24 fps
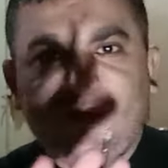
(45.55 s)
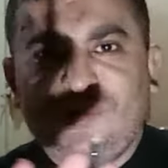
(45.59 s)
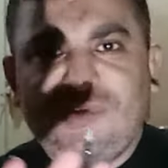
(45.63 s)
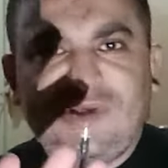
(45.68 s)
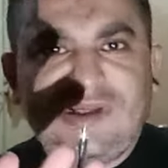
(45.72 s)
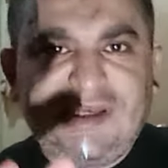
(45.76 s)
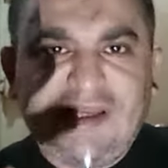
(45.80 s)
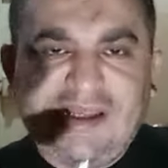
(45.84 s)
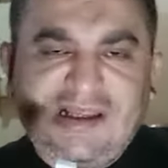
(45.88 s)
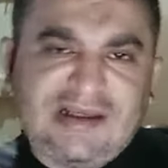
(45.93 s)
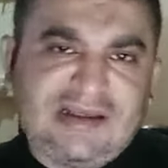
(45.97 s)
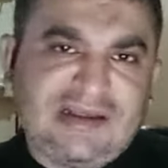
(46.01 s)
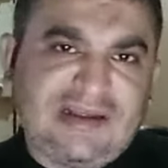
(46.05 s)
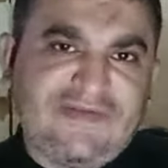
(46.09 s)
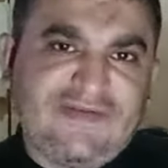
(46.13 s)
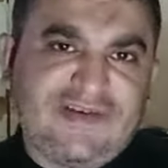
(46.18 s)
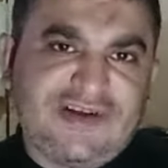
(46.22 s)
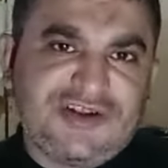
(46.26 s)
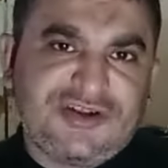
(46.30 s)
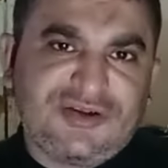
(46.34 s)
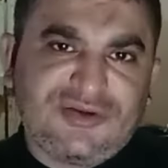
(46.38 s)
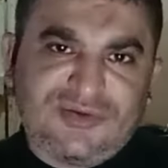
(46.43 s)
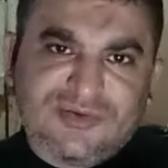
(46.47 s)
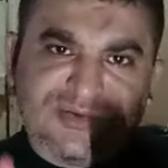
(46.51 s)
قول لي لا انت
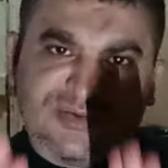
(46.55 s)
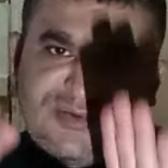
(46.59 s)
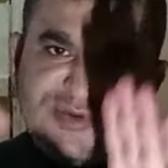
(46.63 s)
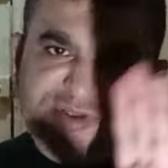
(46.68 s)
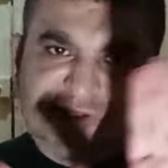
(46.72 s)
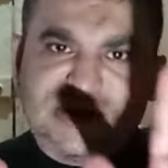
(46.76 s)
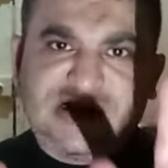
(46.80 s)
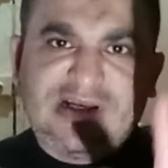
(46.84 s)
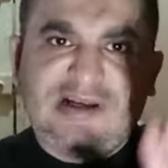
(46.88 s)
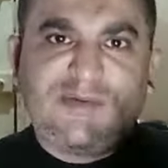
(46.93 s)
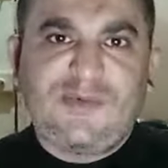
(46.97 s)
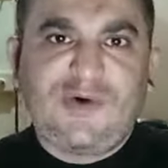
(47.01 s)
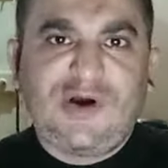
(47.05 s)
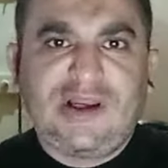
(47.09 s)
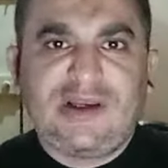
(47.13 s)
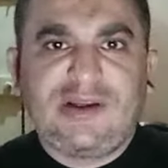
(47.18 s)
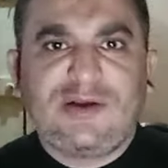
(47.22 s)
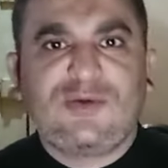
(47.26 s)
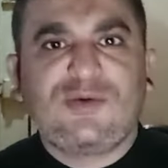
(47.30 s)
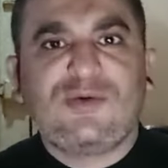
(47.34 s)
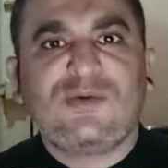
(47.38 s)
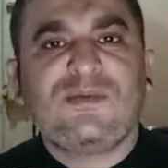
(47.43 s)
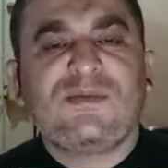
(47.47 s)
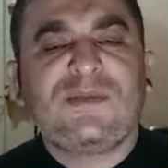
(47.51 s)
فاشل والسلام
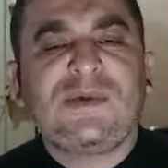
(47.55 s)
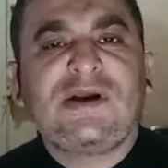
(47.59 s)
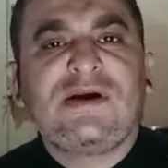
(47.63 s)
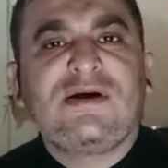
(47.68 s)
عليكم